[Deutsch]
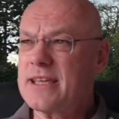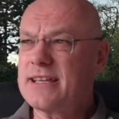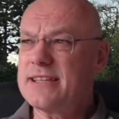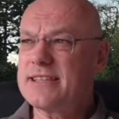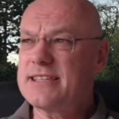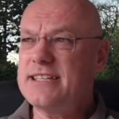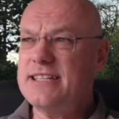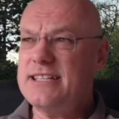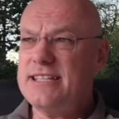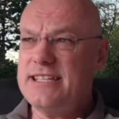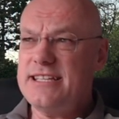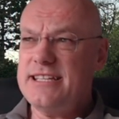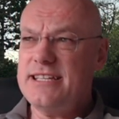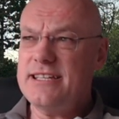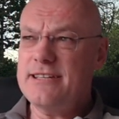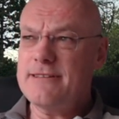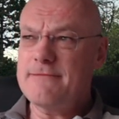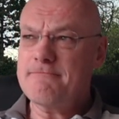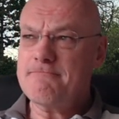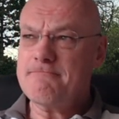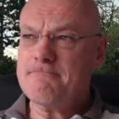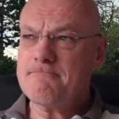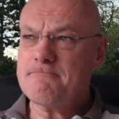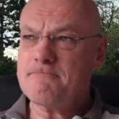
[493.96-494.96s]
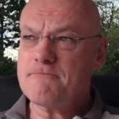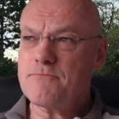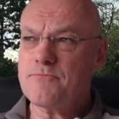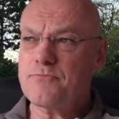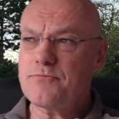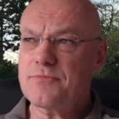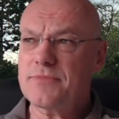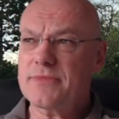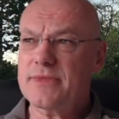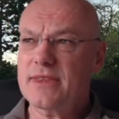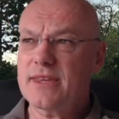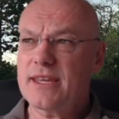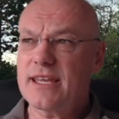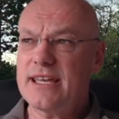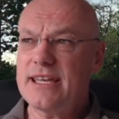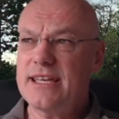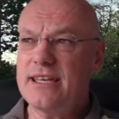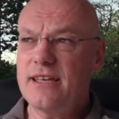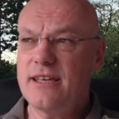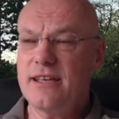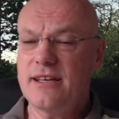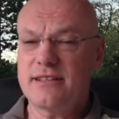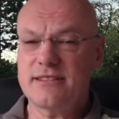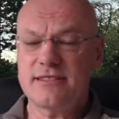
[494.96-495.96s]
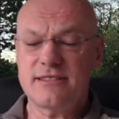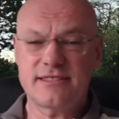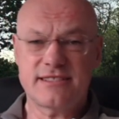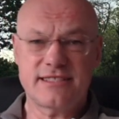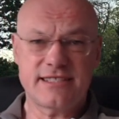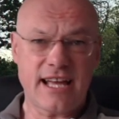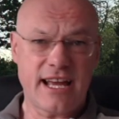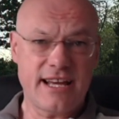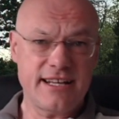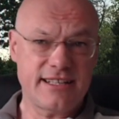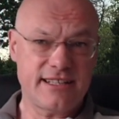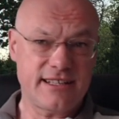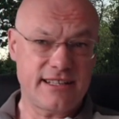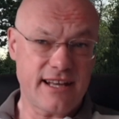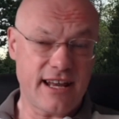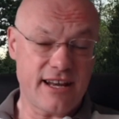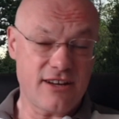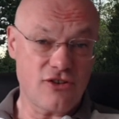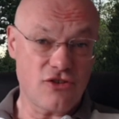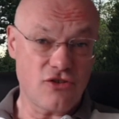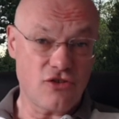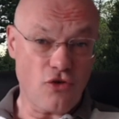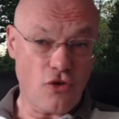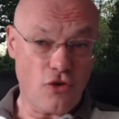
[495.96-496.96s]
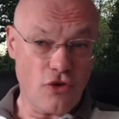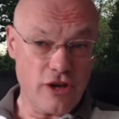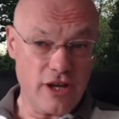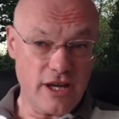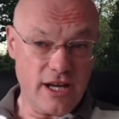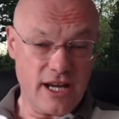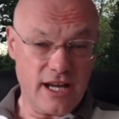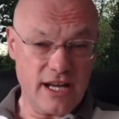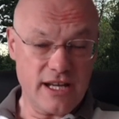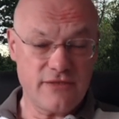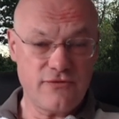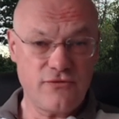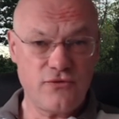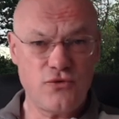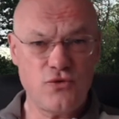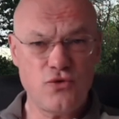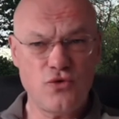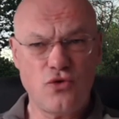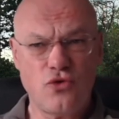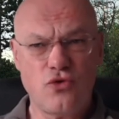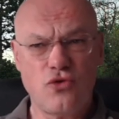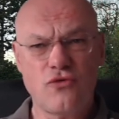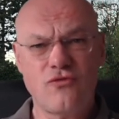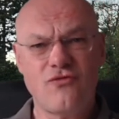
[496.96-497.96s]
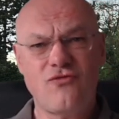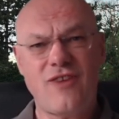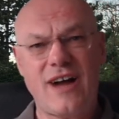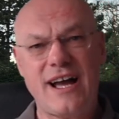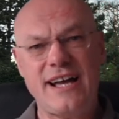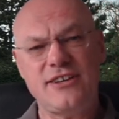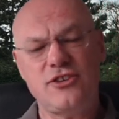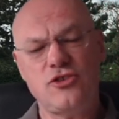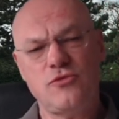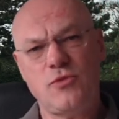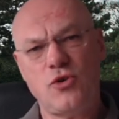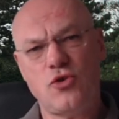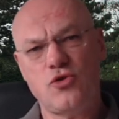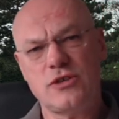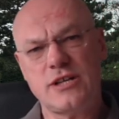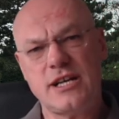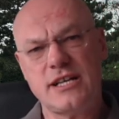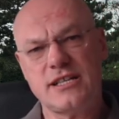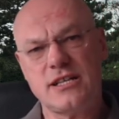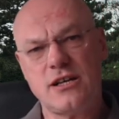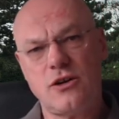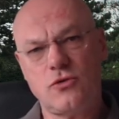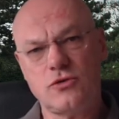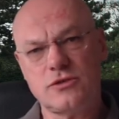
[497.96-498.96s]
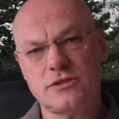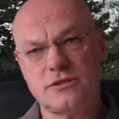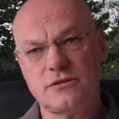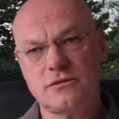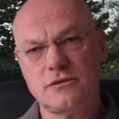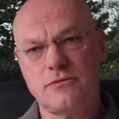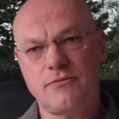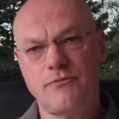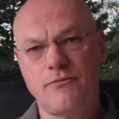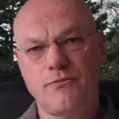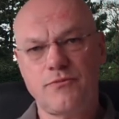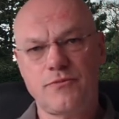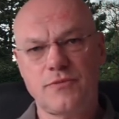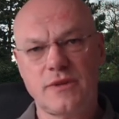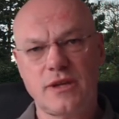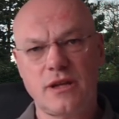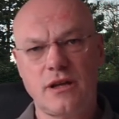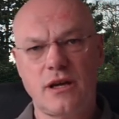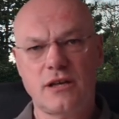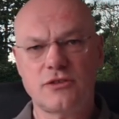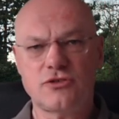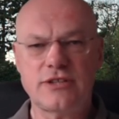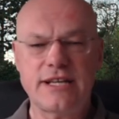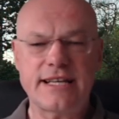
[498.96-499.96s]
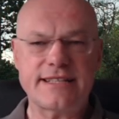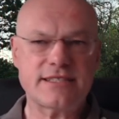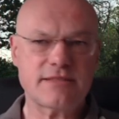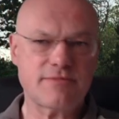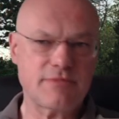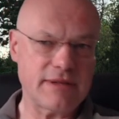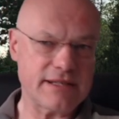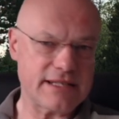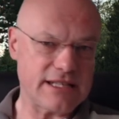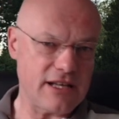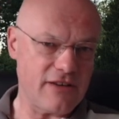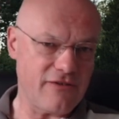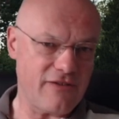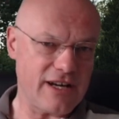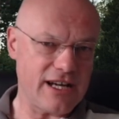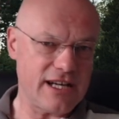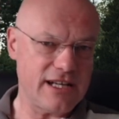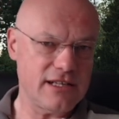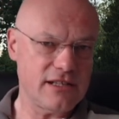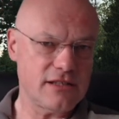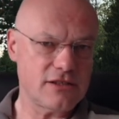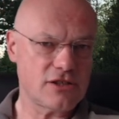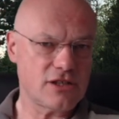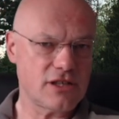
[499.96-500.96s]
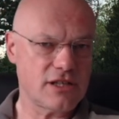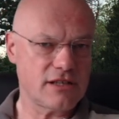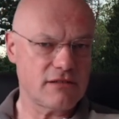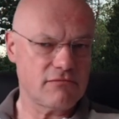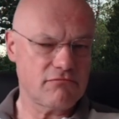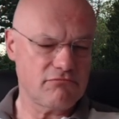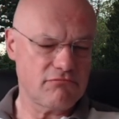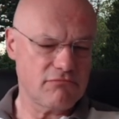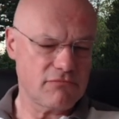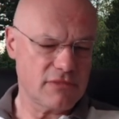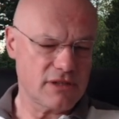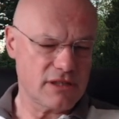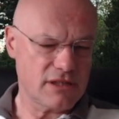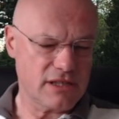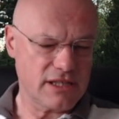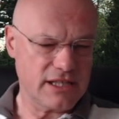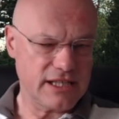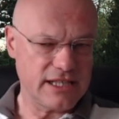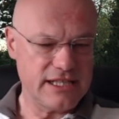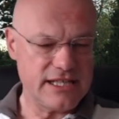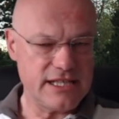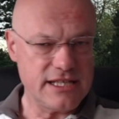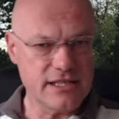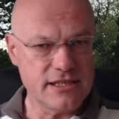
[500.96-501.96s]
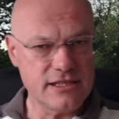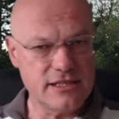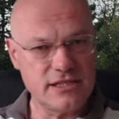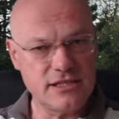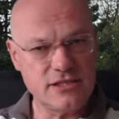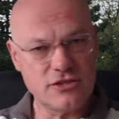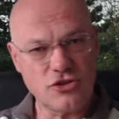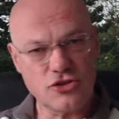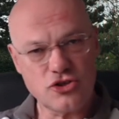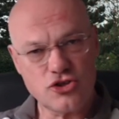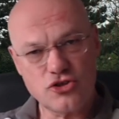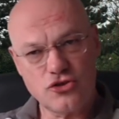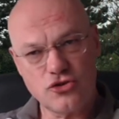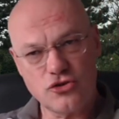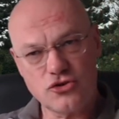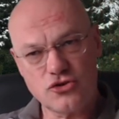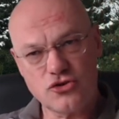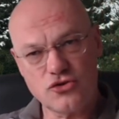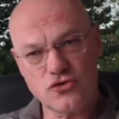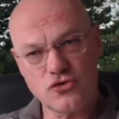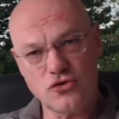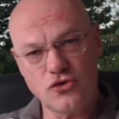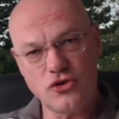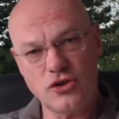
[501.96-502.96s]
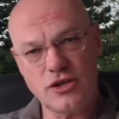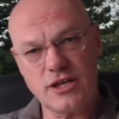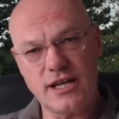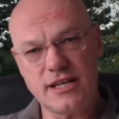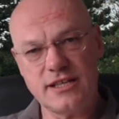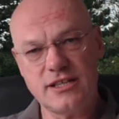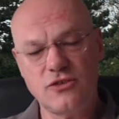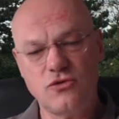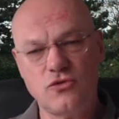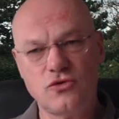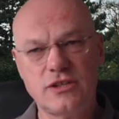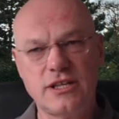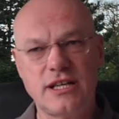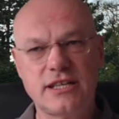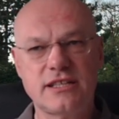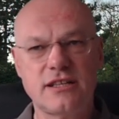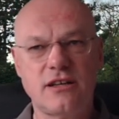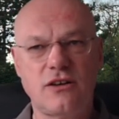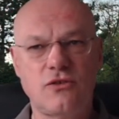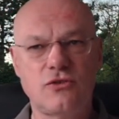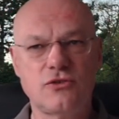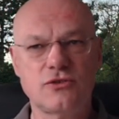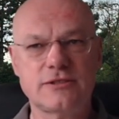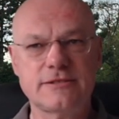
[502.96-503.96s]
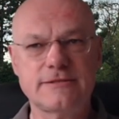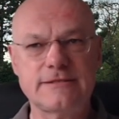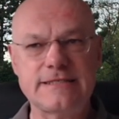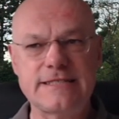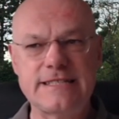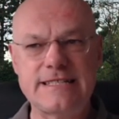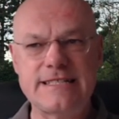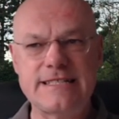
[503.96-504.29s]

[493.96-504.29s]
Die liegen seit der Neueinführung weit über 100.000. Also jetzt mittlerweile kriechen sie so ein Stück zurück an die 100.000.